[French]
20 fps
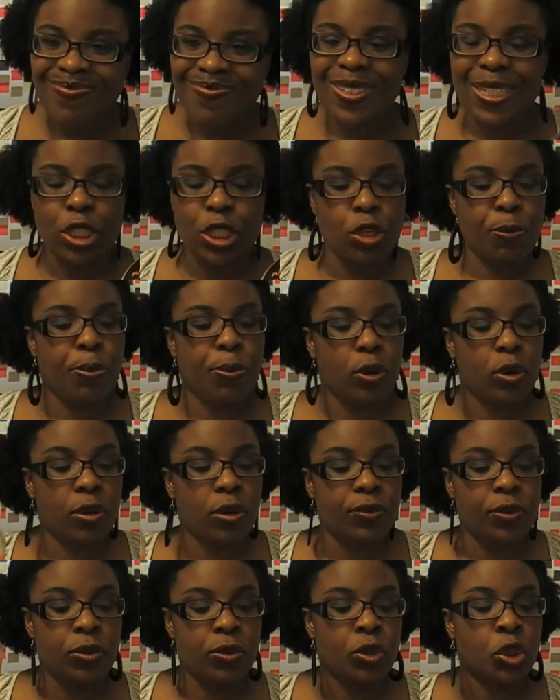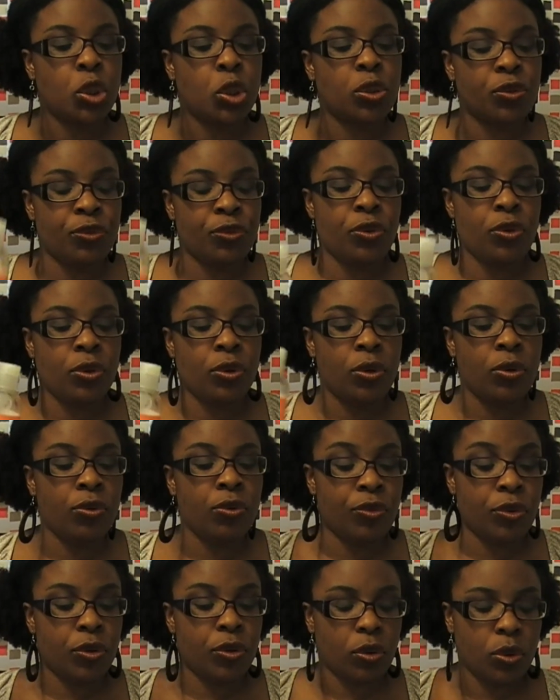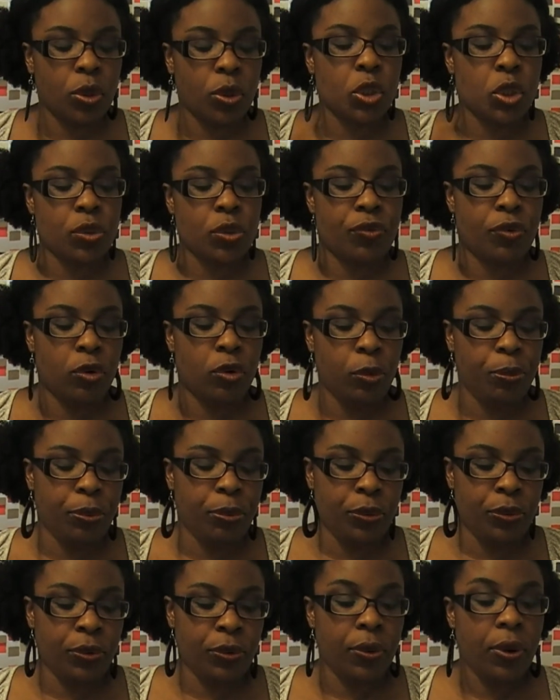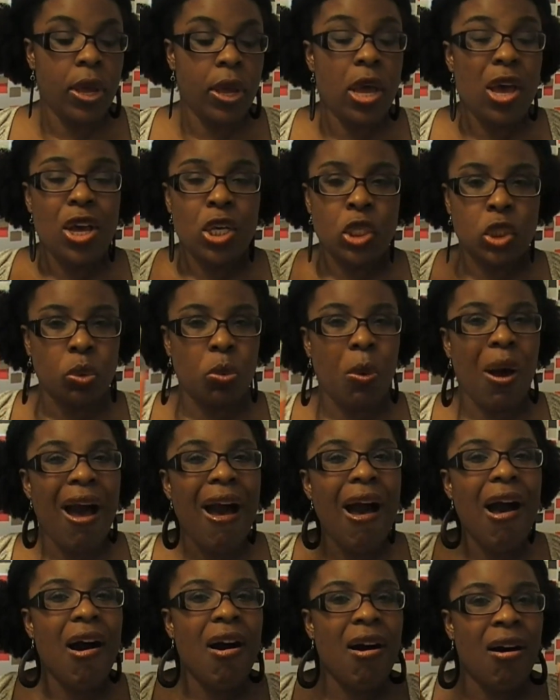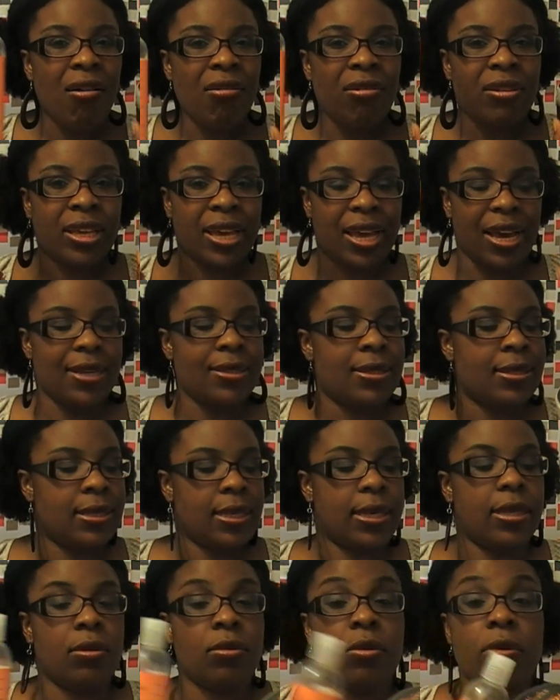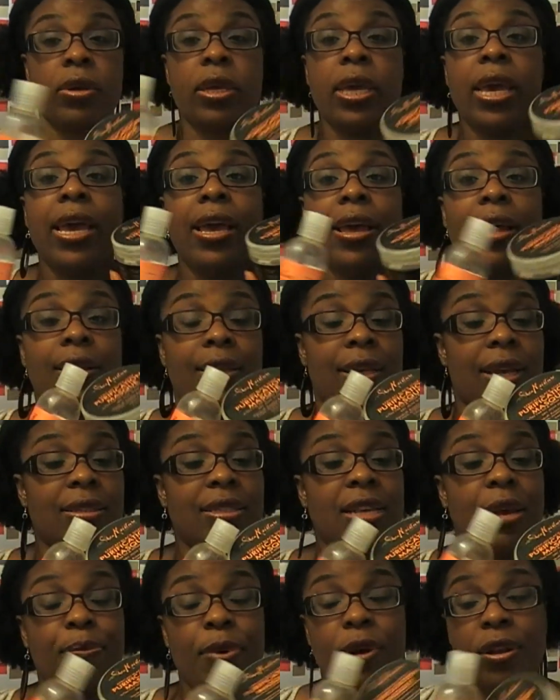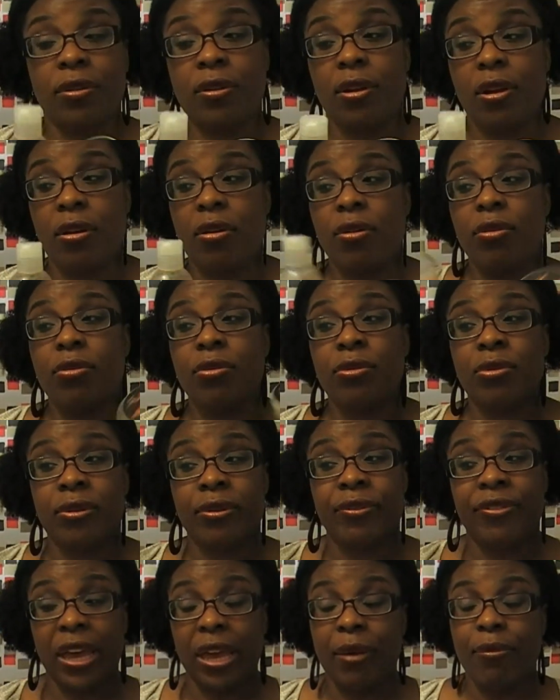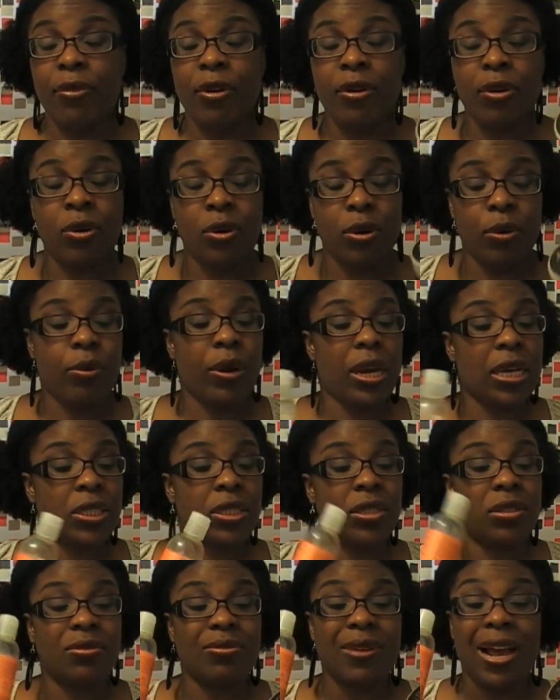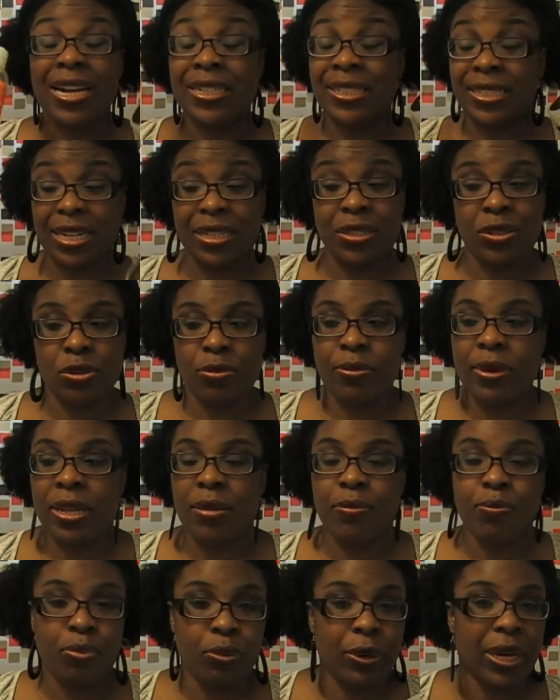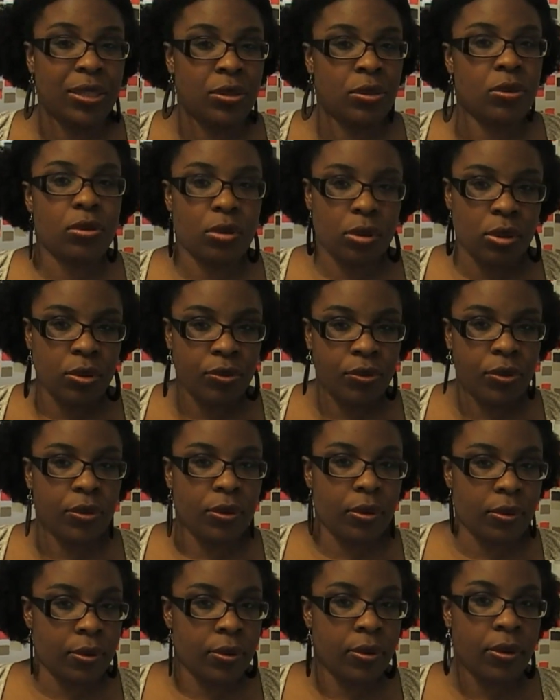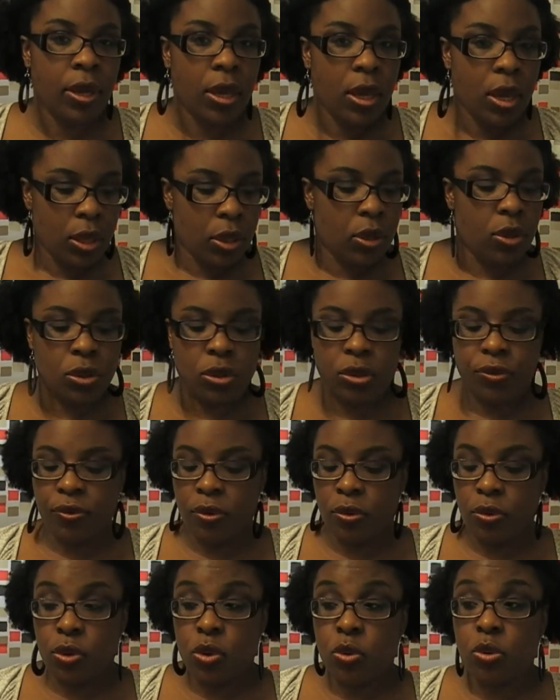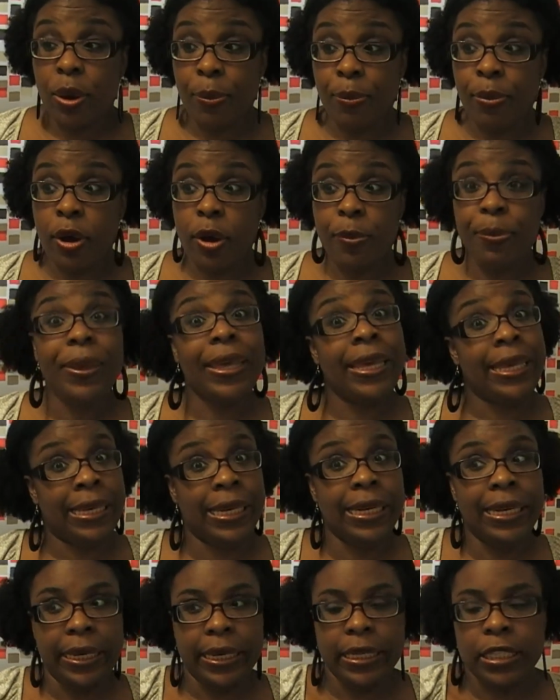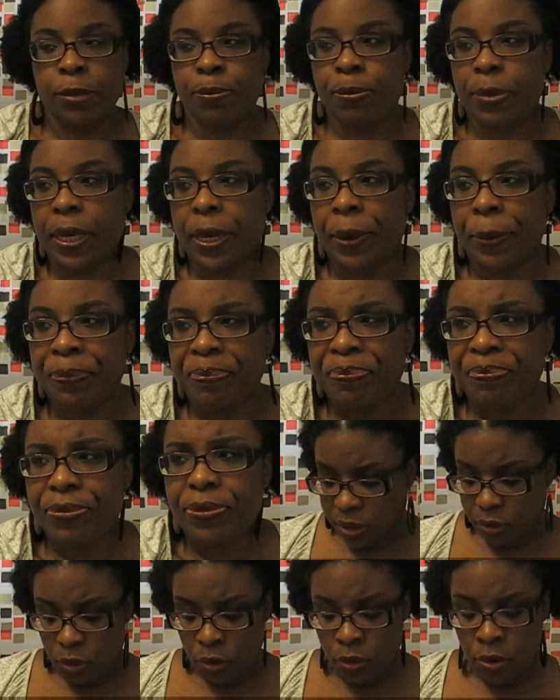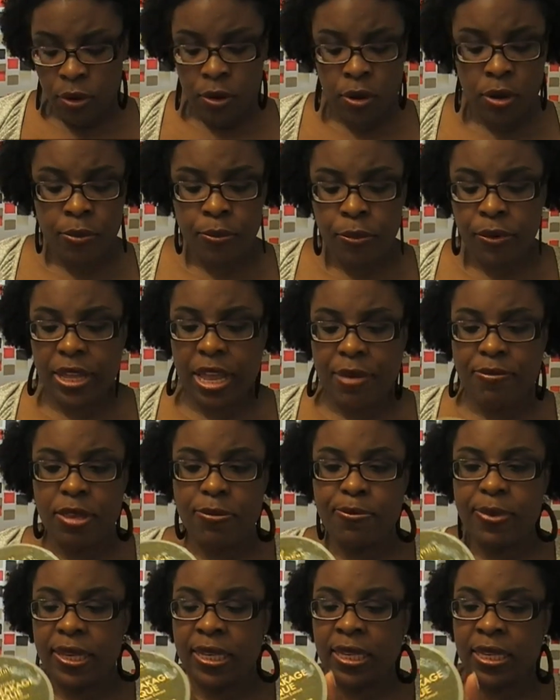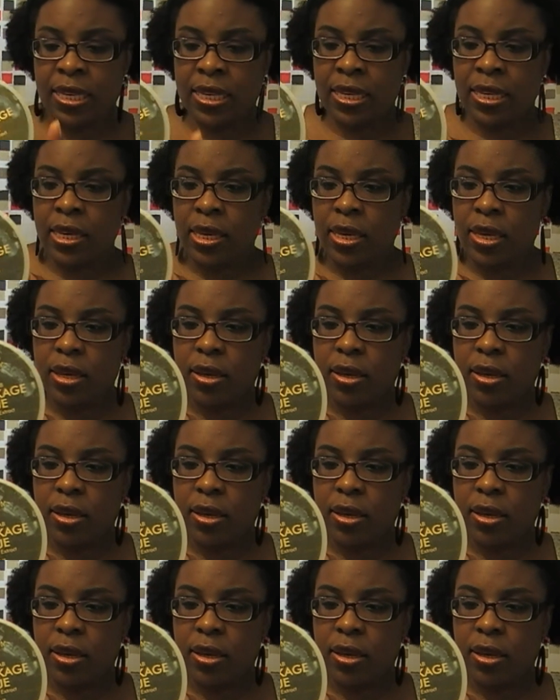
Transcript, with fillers: il se peut que vos cheveux, ou votre cuir chevelu plutôt, soient encrassés. Donc, très important de vraiment co-wash à chaque semaine pour être sûr que votre euh, cuir chevelu soit propre et qu'il respire. mon ami Becky,